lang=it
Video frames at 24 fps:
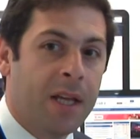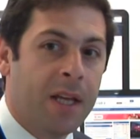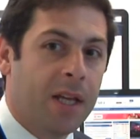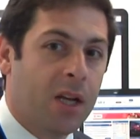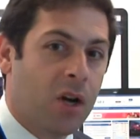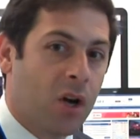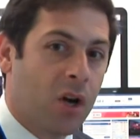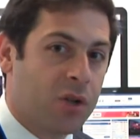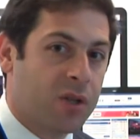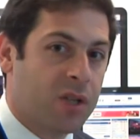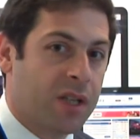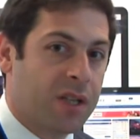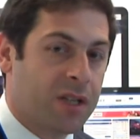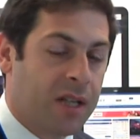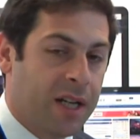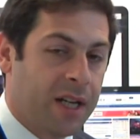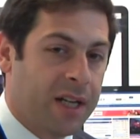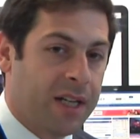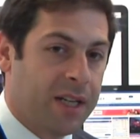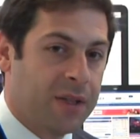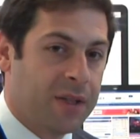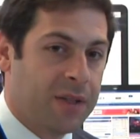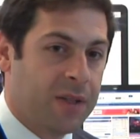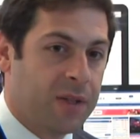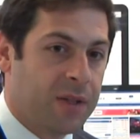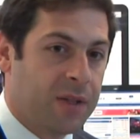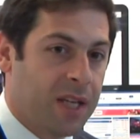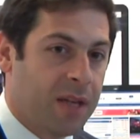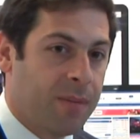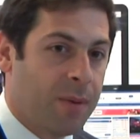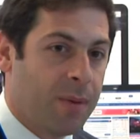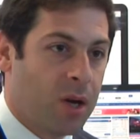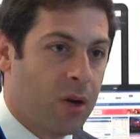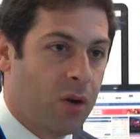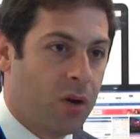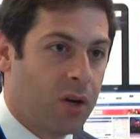I nostri analisti
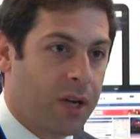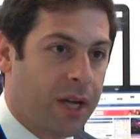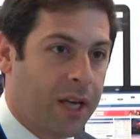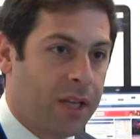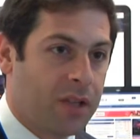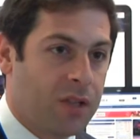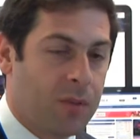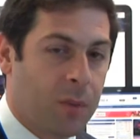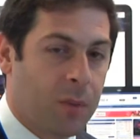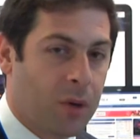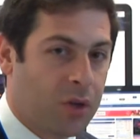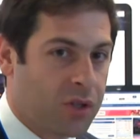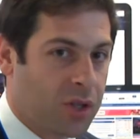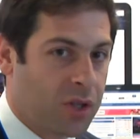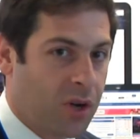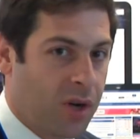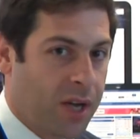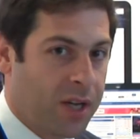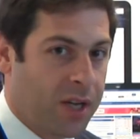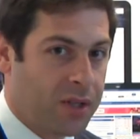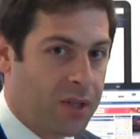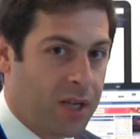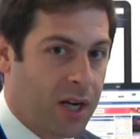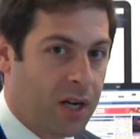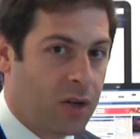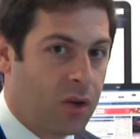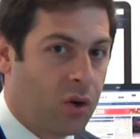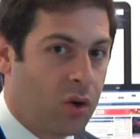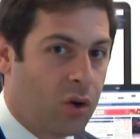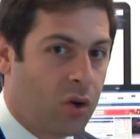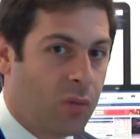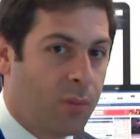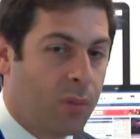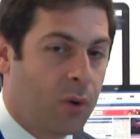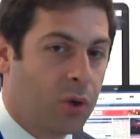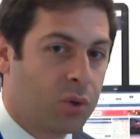stimano che ci possano essere
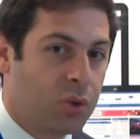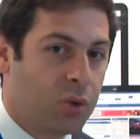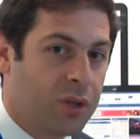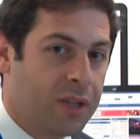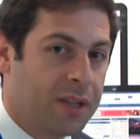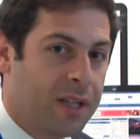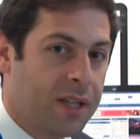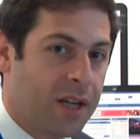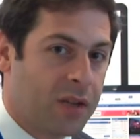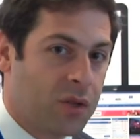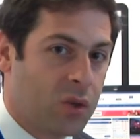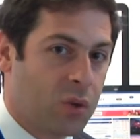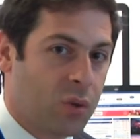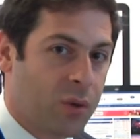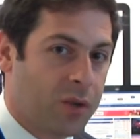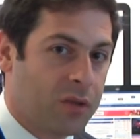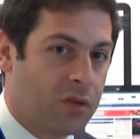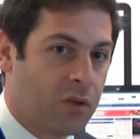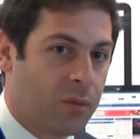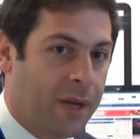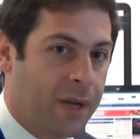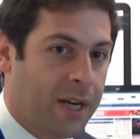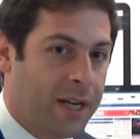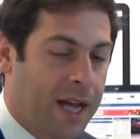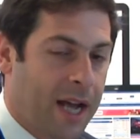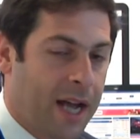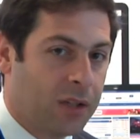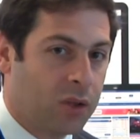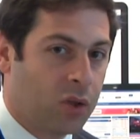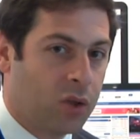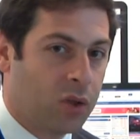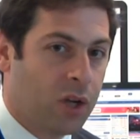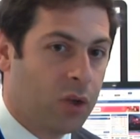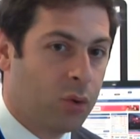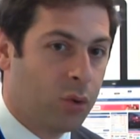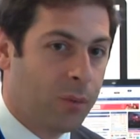ancora opportunità su questo
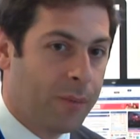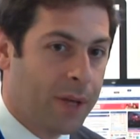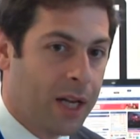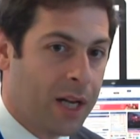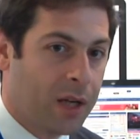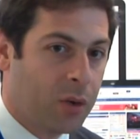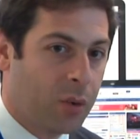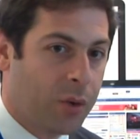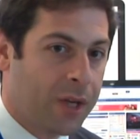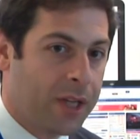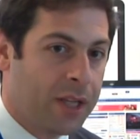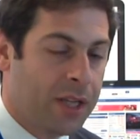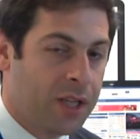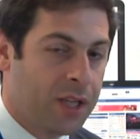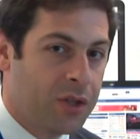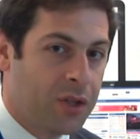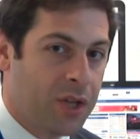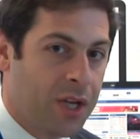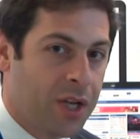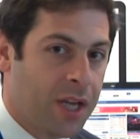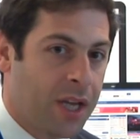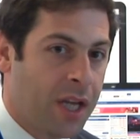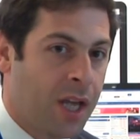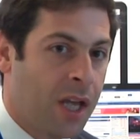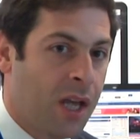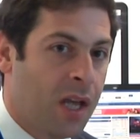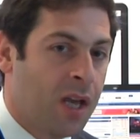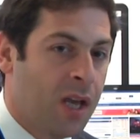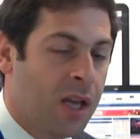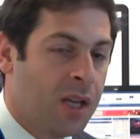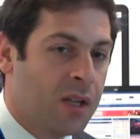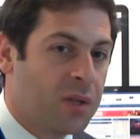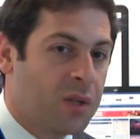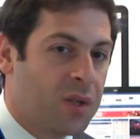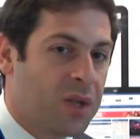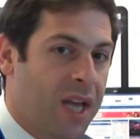mercato nel 2015,
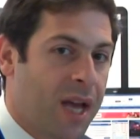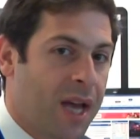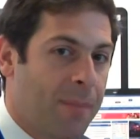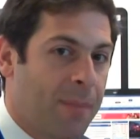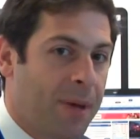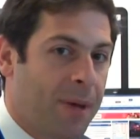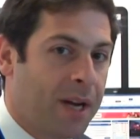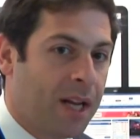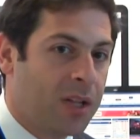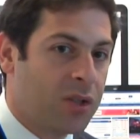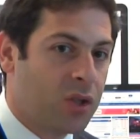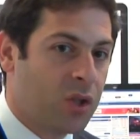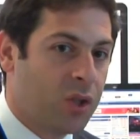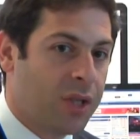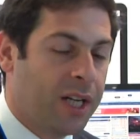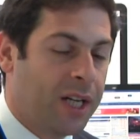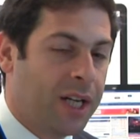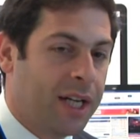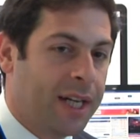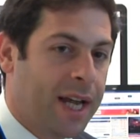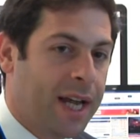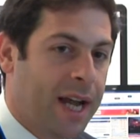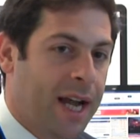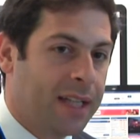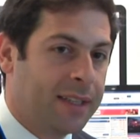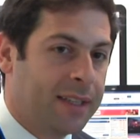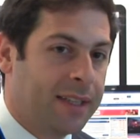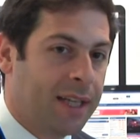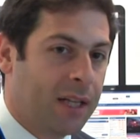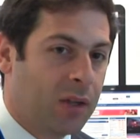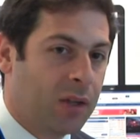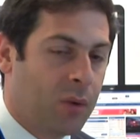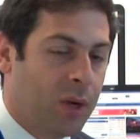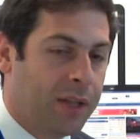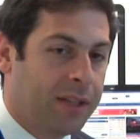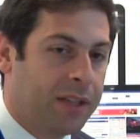sia per ragioni
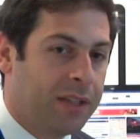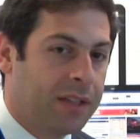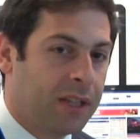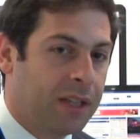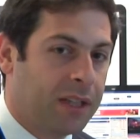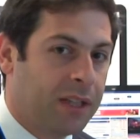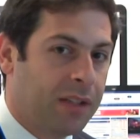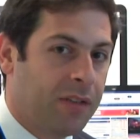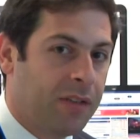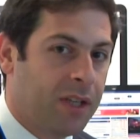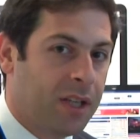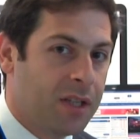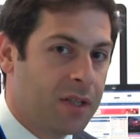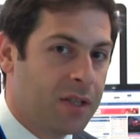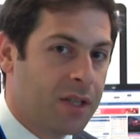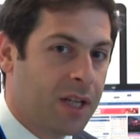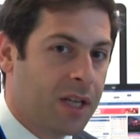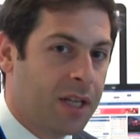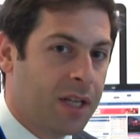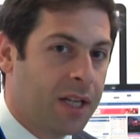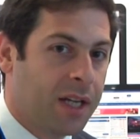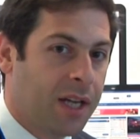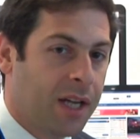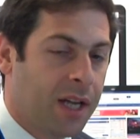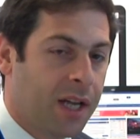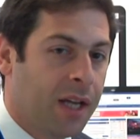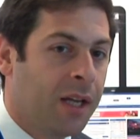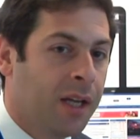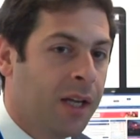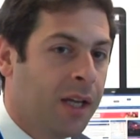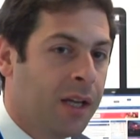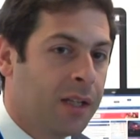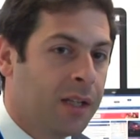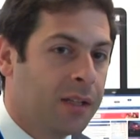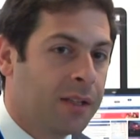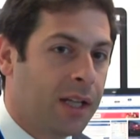legate al quantitative easing
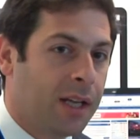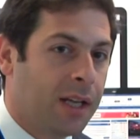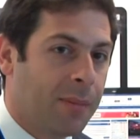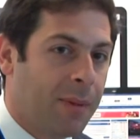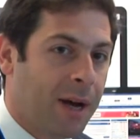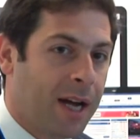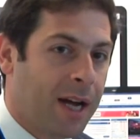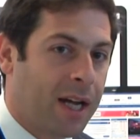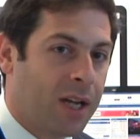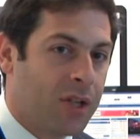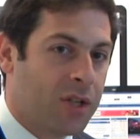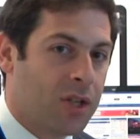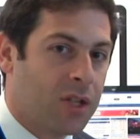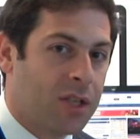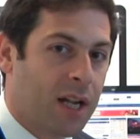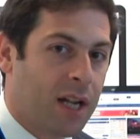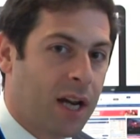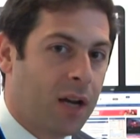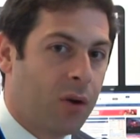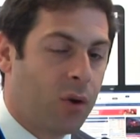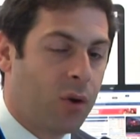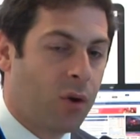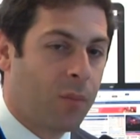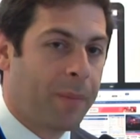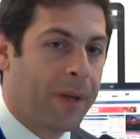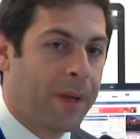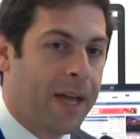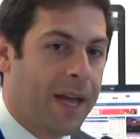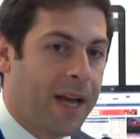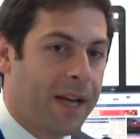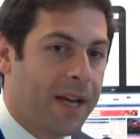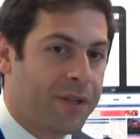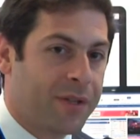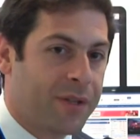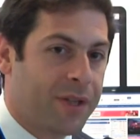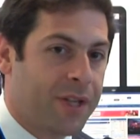della Banca Centrale
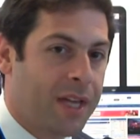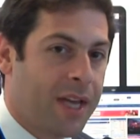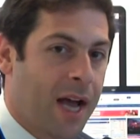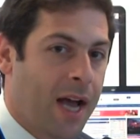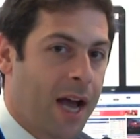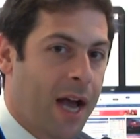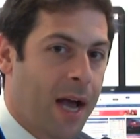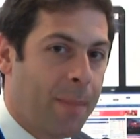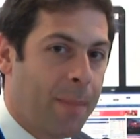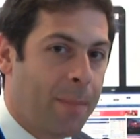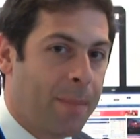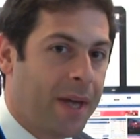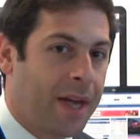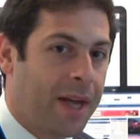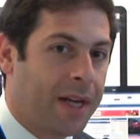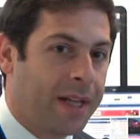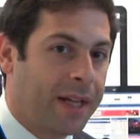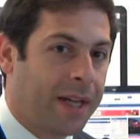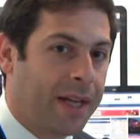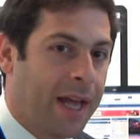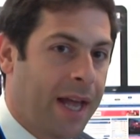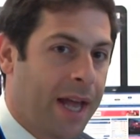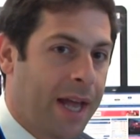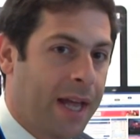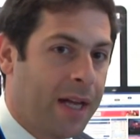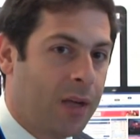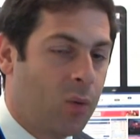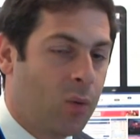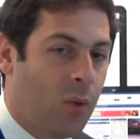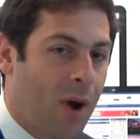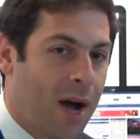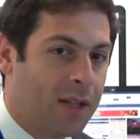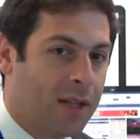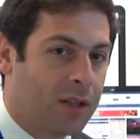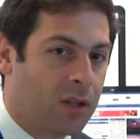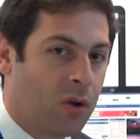Europea, sia perché il
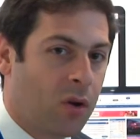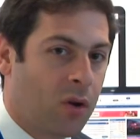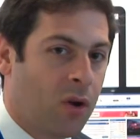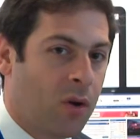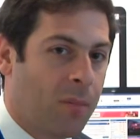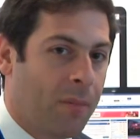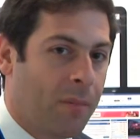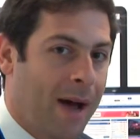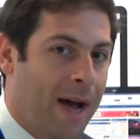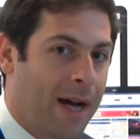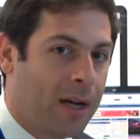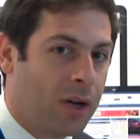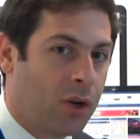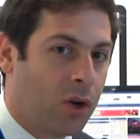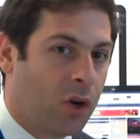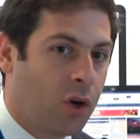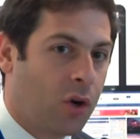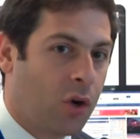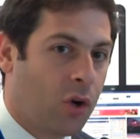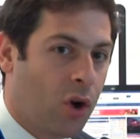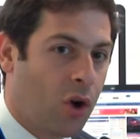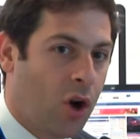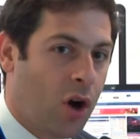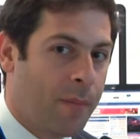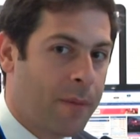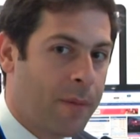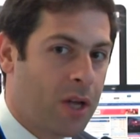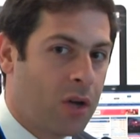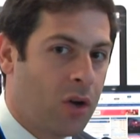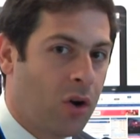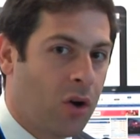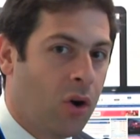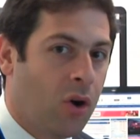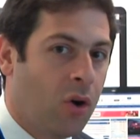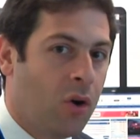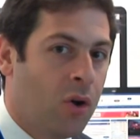quadro
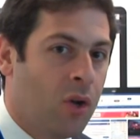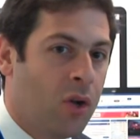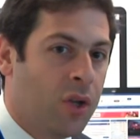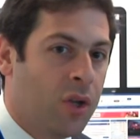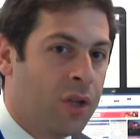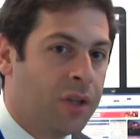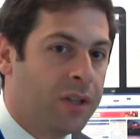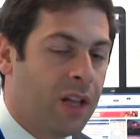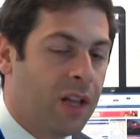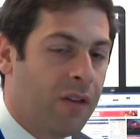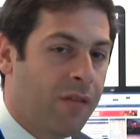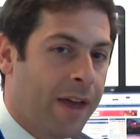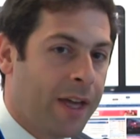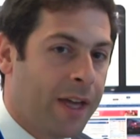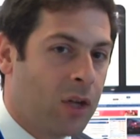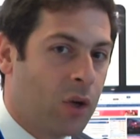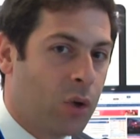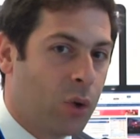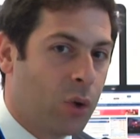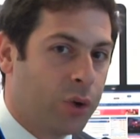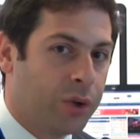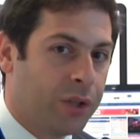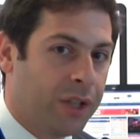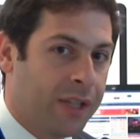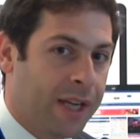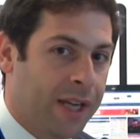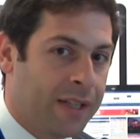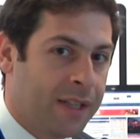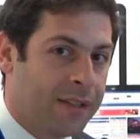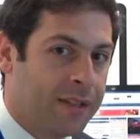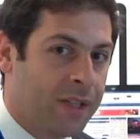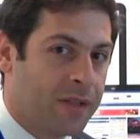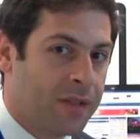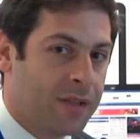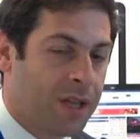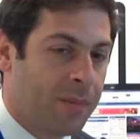macroeconomico del vecchio
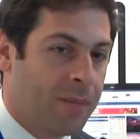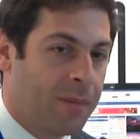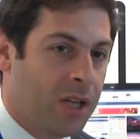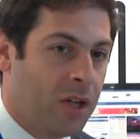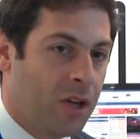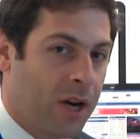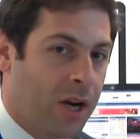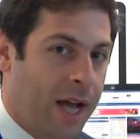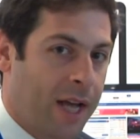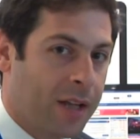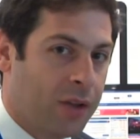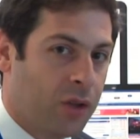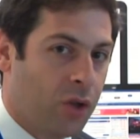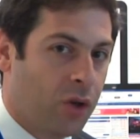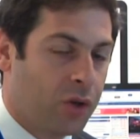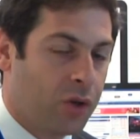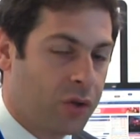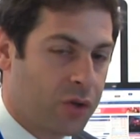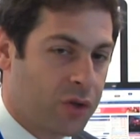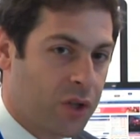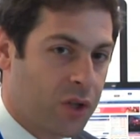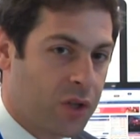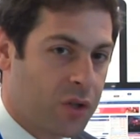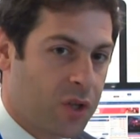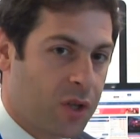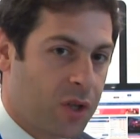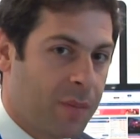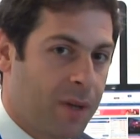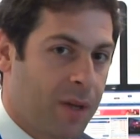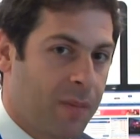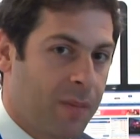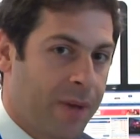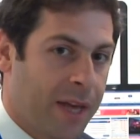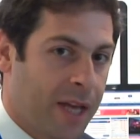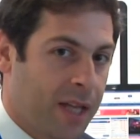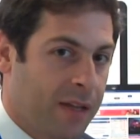continente sta migliorando
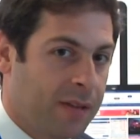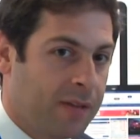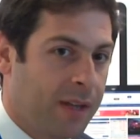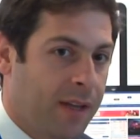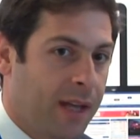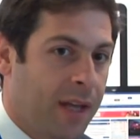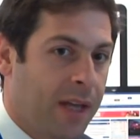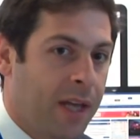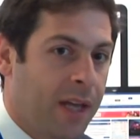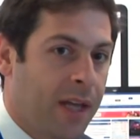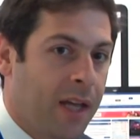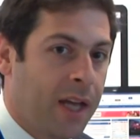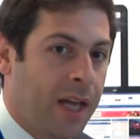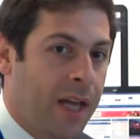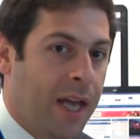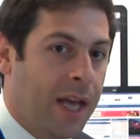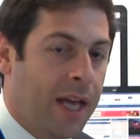sensibilmente.